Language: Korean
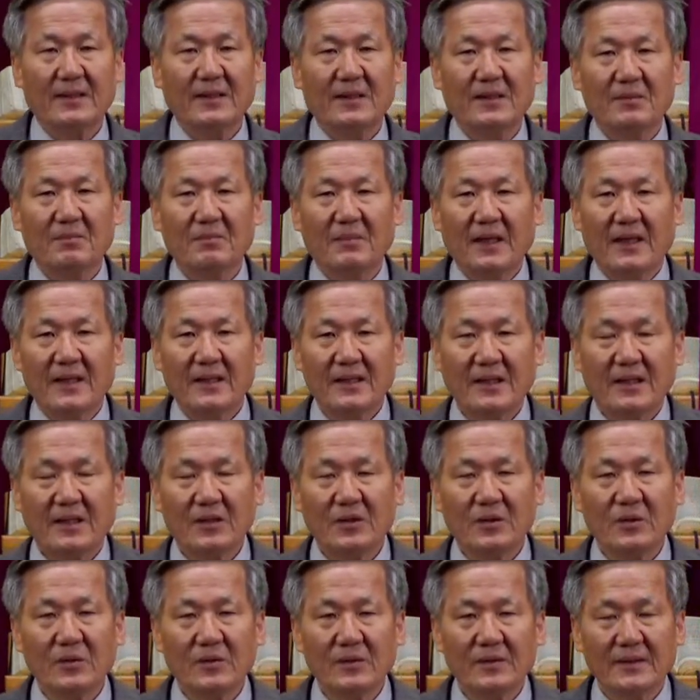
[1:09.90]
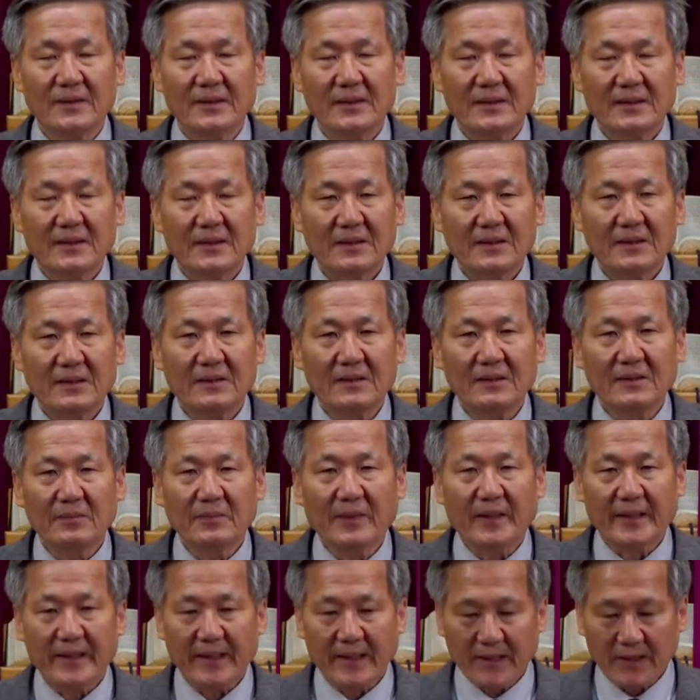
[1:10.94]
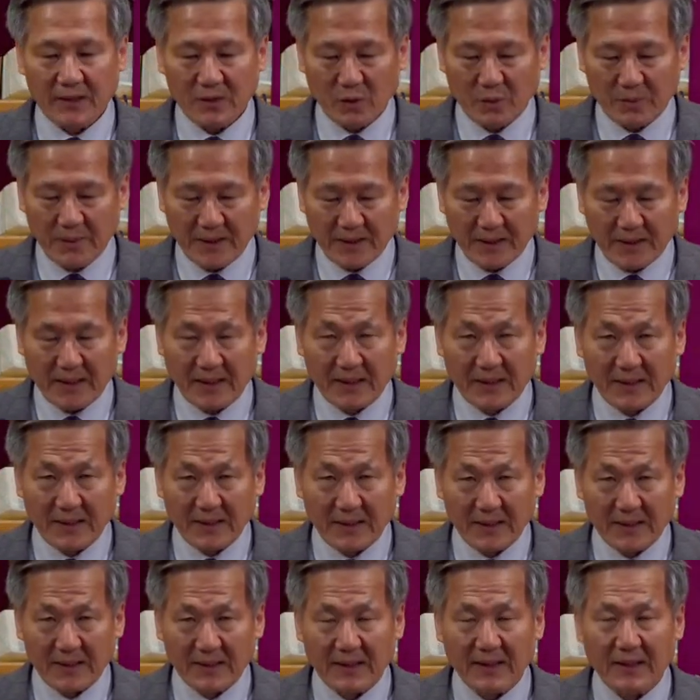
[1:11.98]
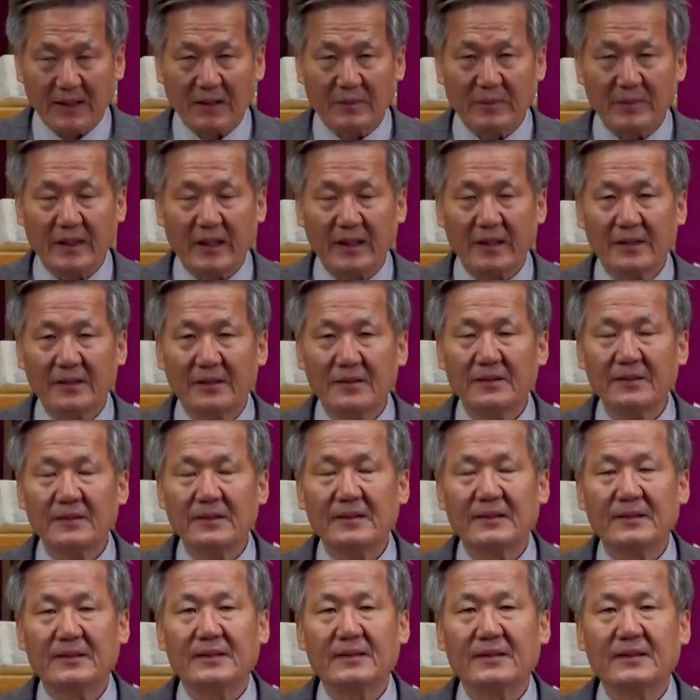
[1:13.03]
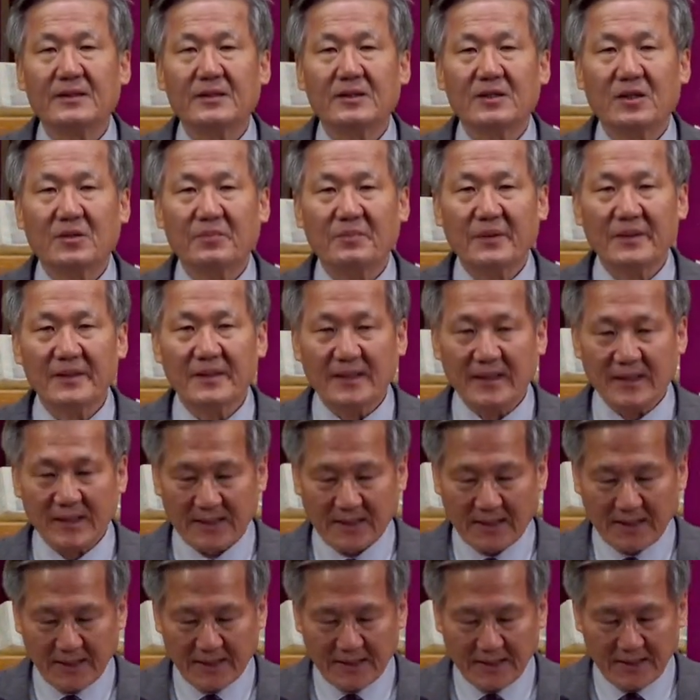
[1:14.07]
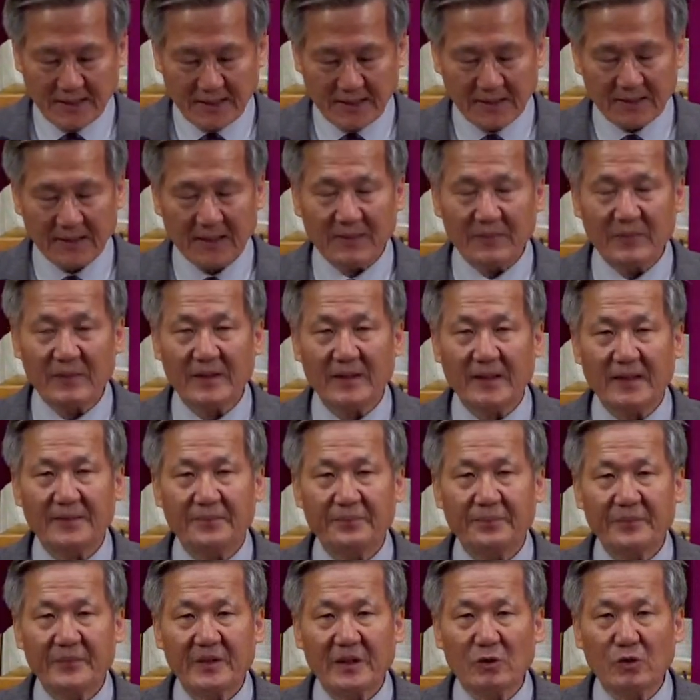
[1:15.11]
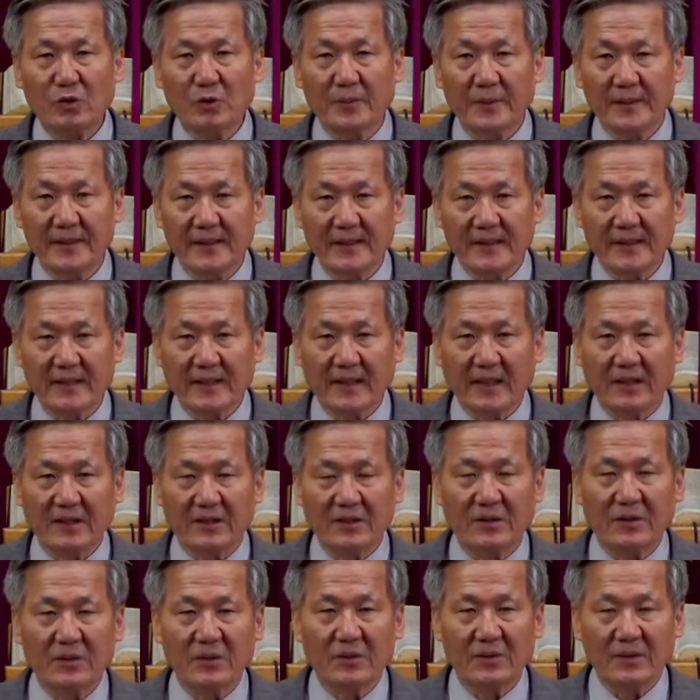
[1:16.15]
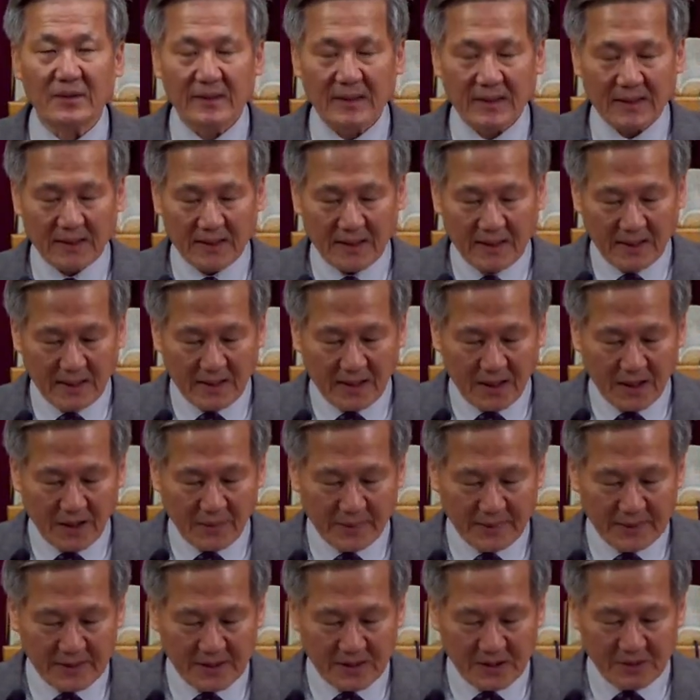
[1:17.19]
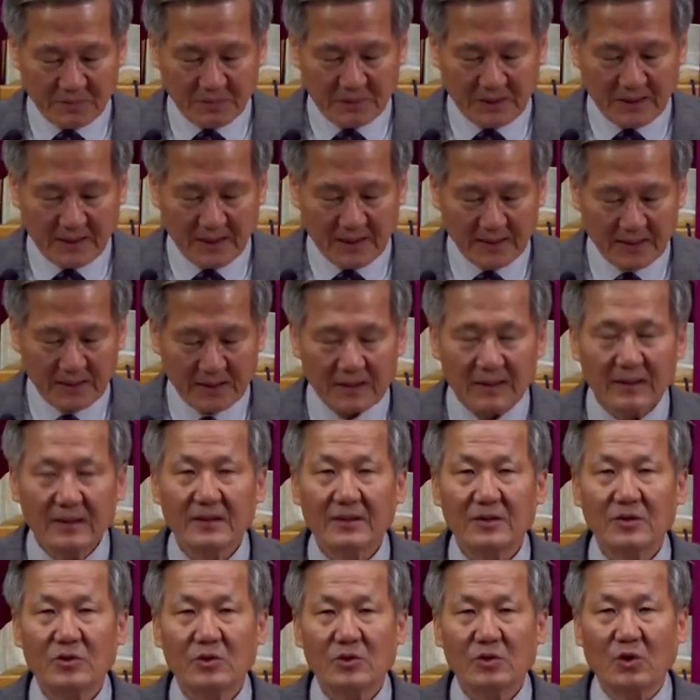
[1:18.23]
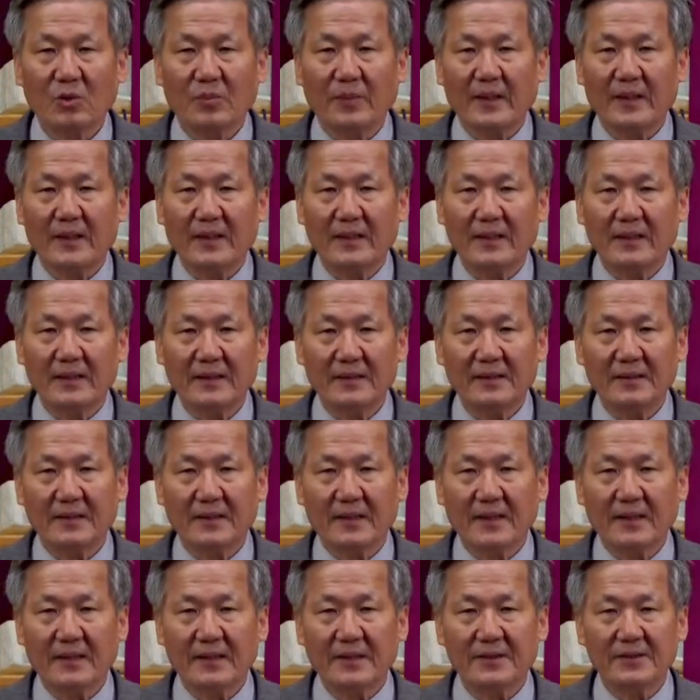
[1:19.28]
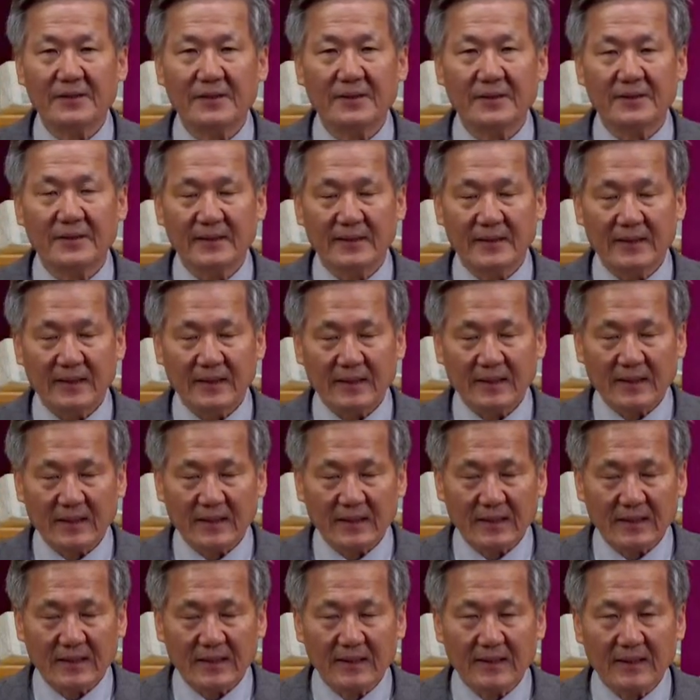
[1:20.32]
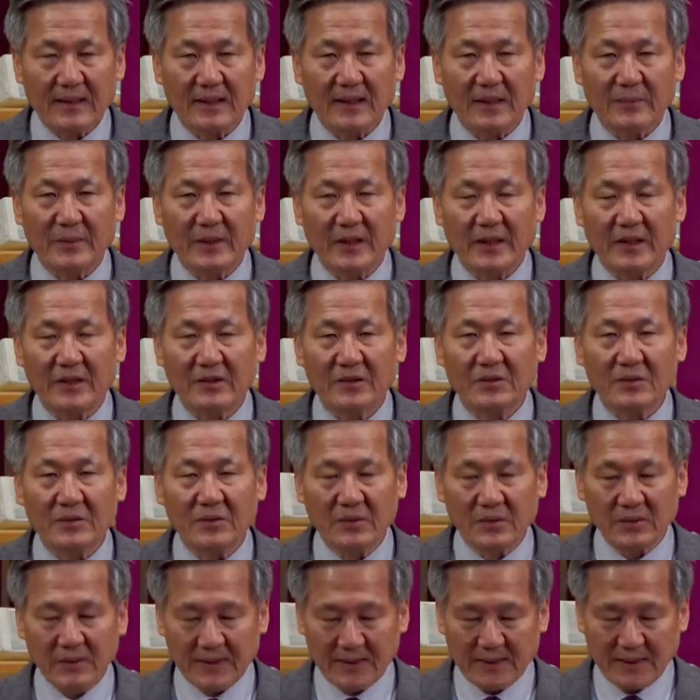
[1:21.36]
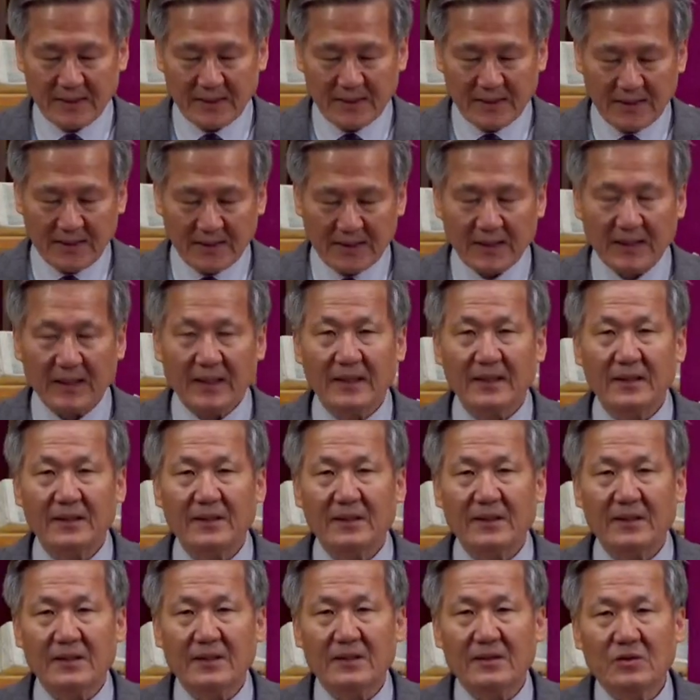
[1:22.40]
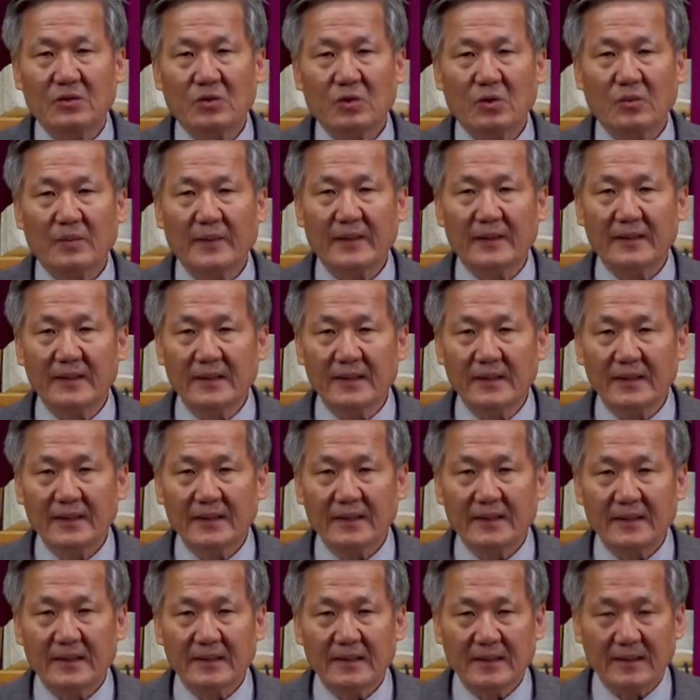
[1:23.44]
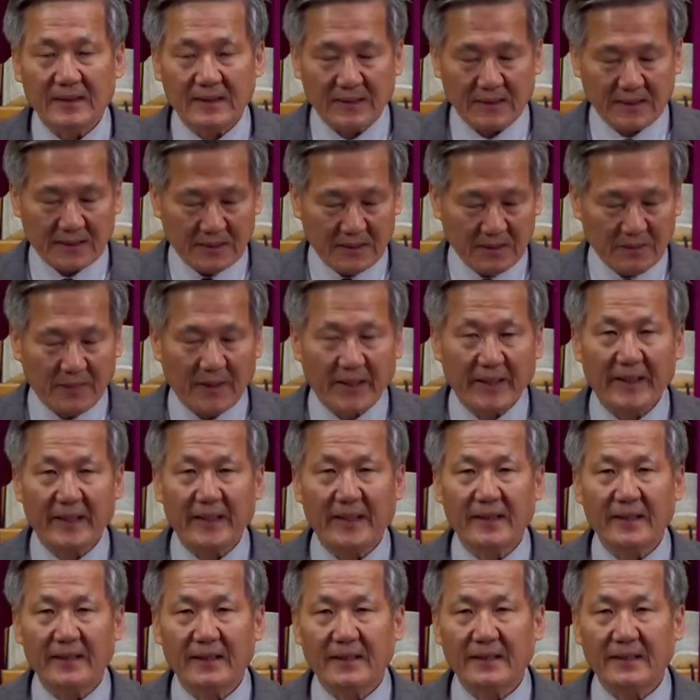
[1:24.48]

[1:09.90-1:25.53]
말을 하고 그 말에 욥이 각각 대답을 하여 첫 번째 사이클이 끝납니다. 이제 두 번째 사이클도 엘리바스, 빌닷, 소발 이렇게 하여서 각각 대답을 하였고 이제 소발의 그 말에